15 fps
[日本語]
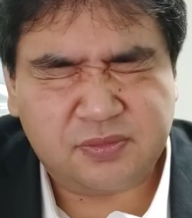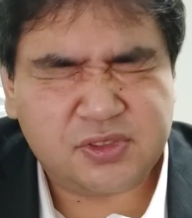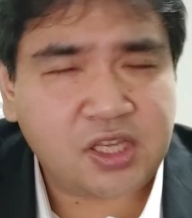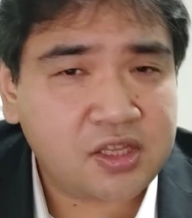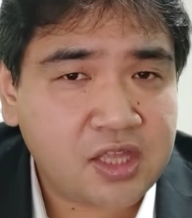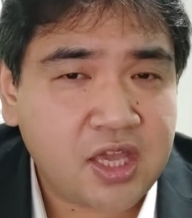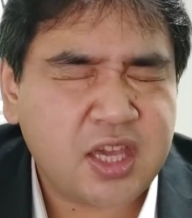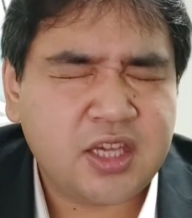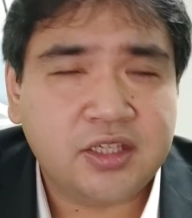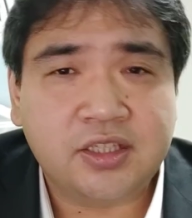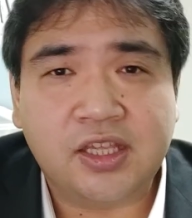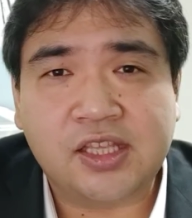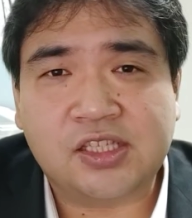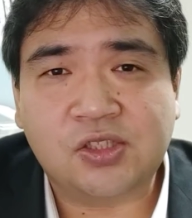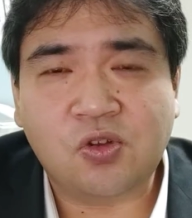ぜひね、
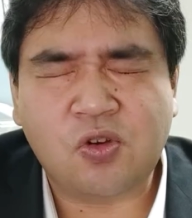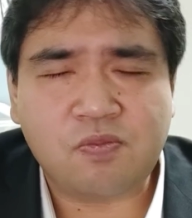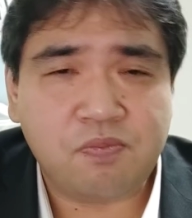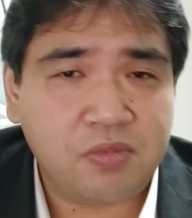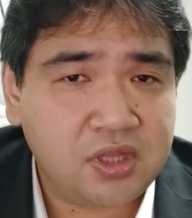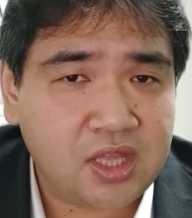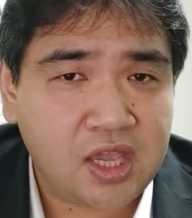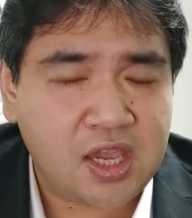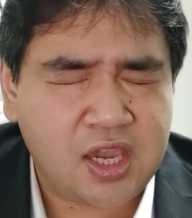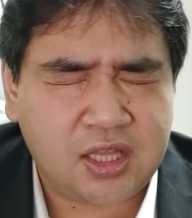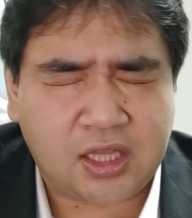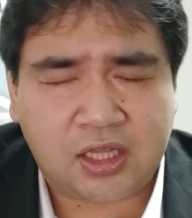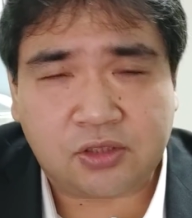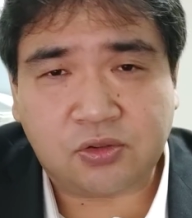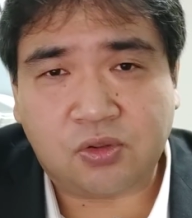一度見て
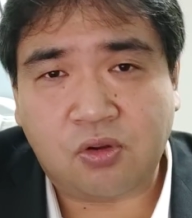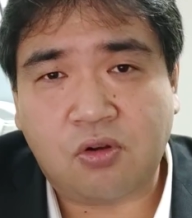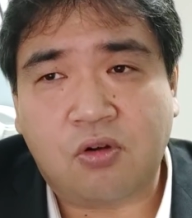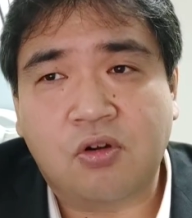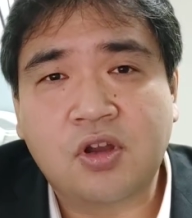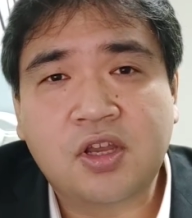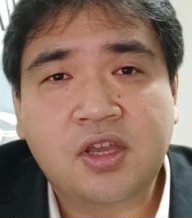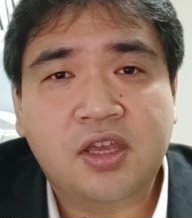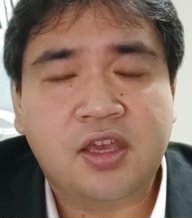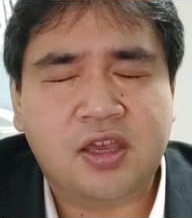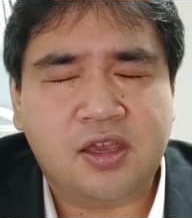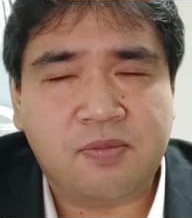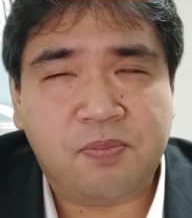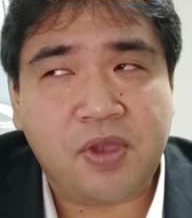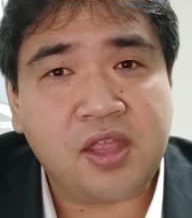いただくと、
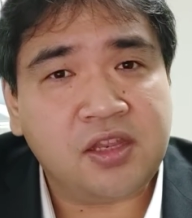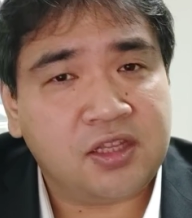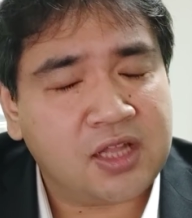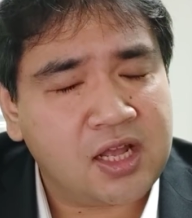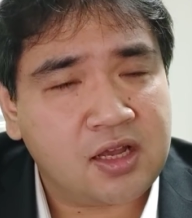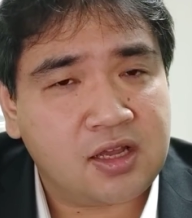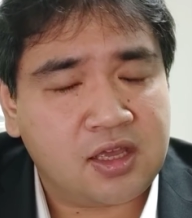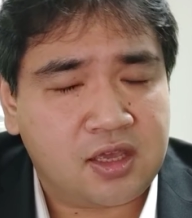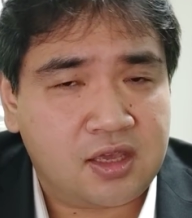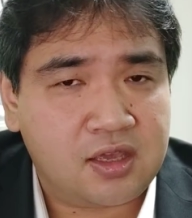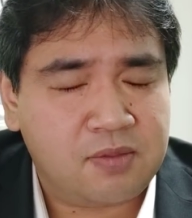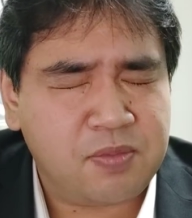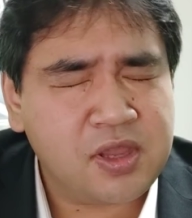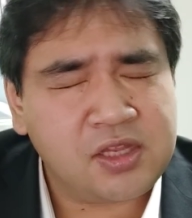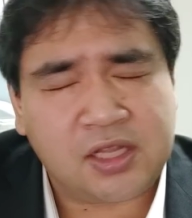えー、便利な、
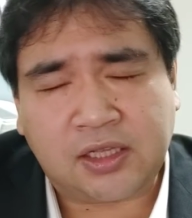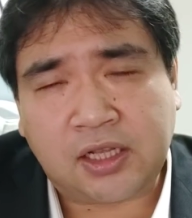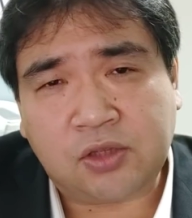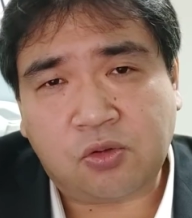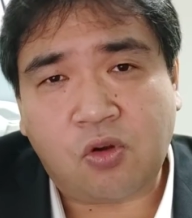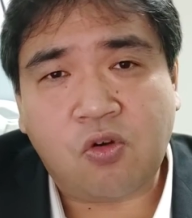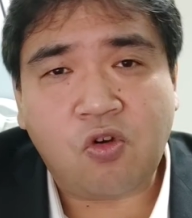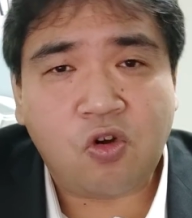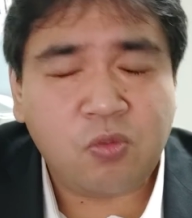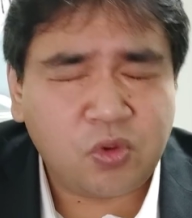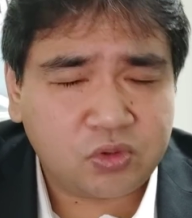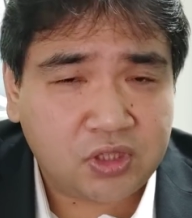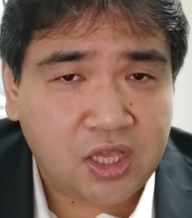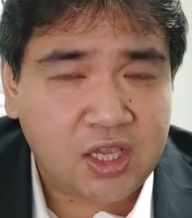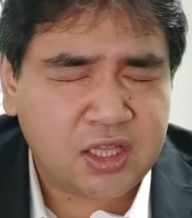えー、便利だなと
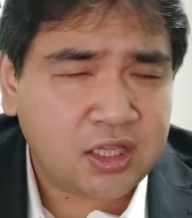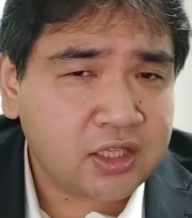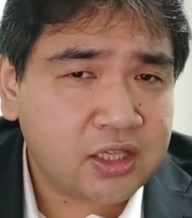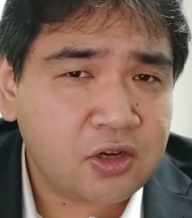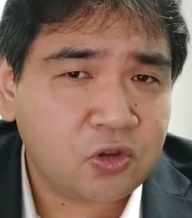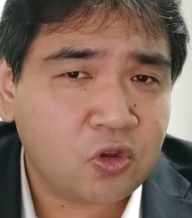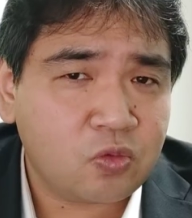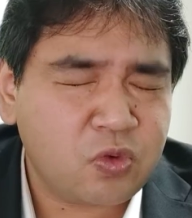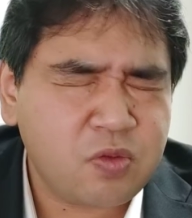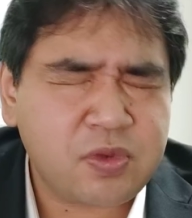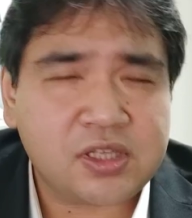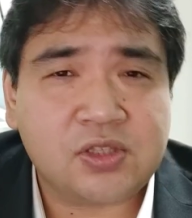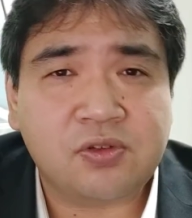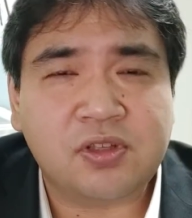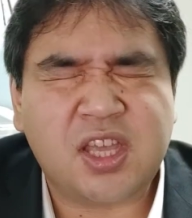思っていただけると思い
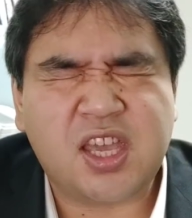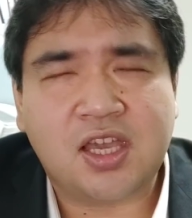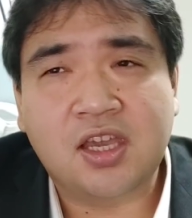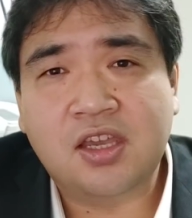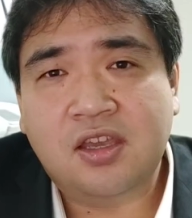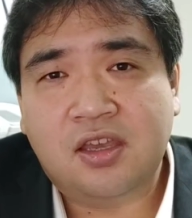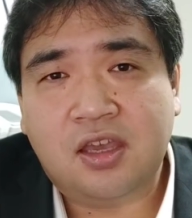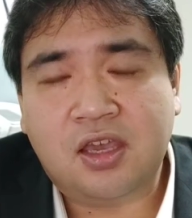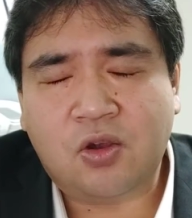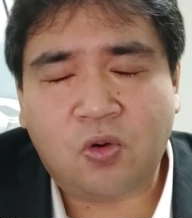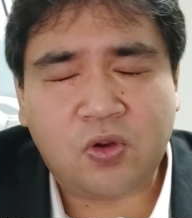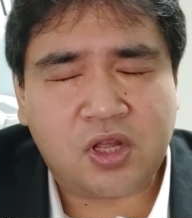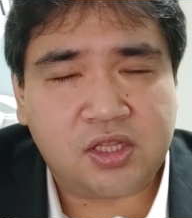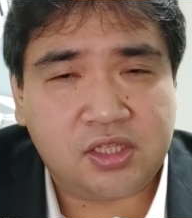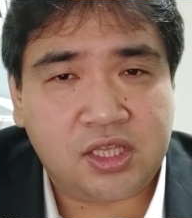ますので、えー、
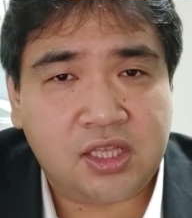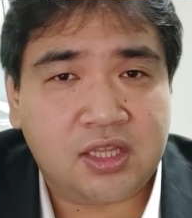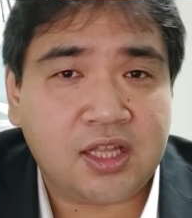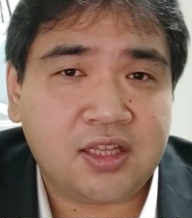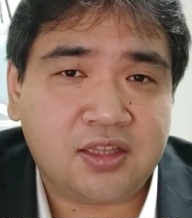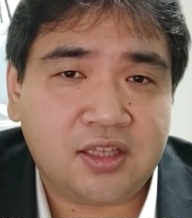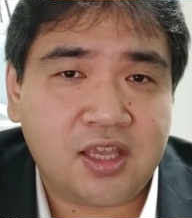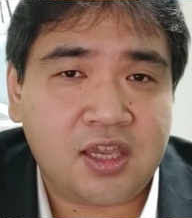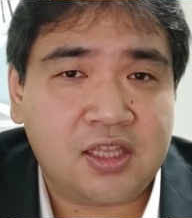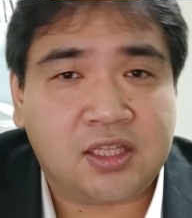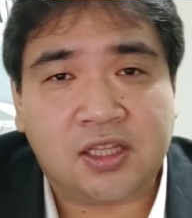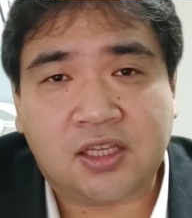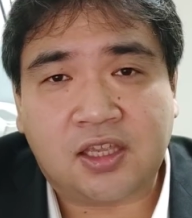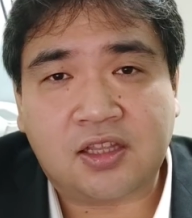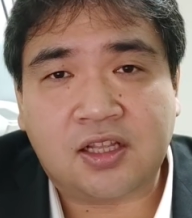ご覧になってい
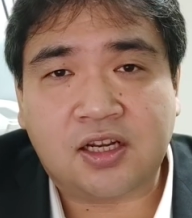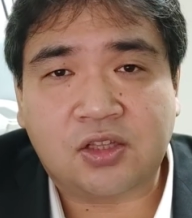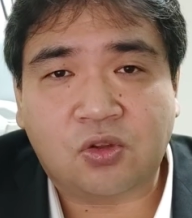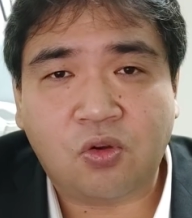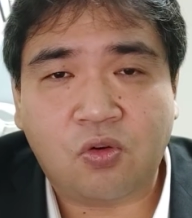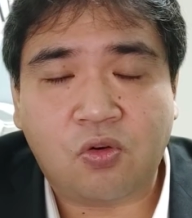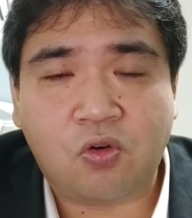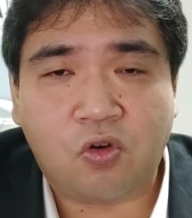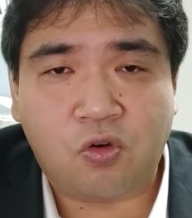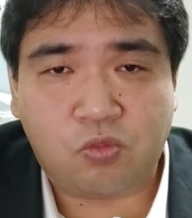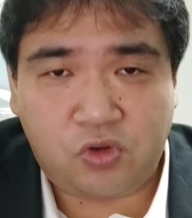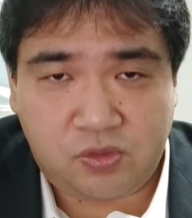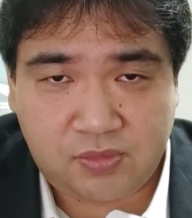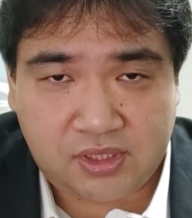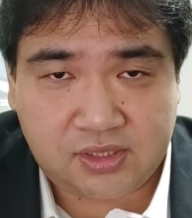ただけたらと
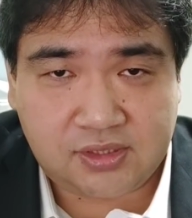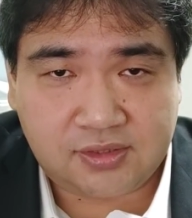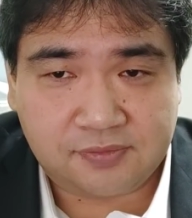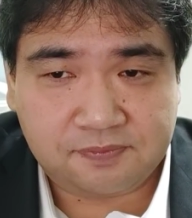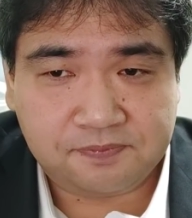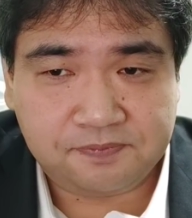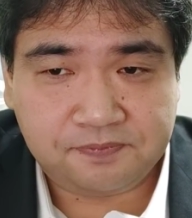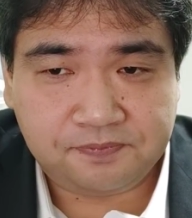思います。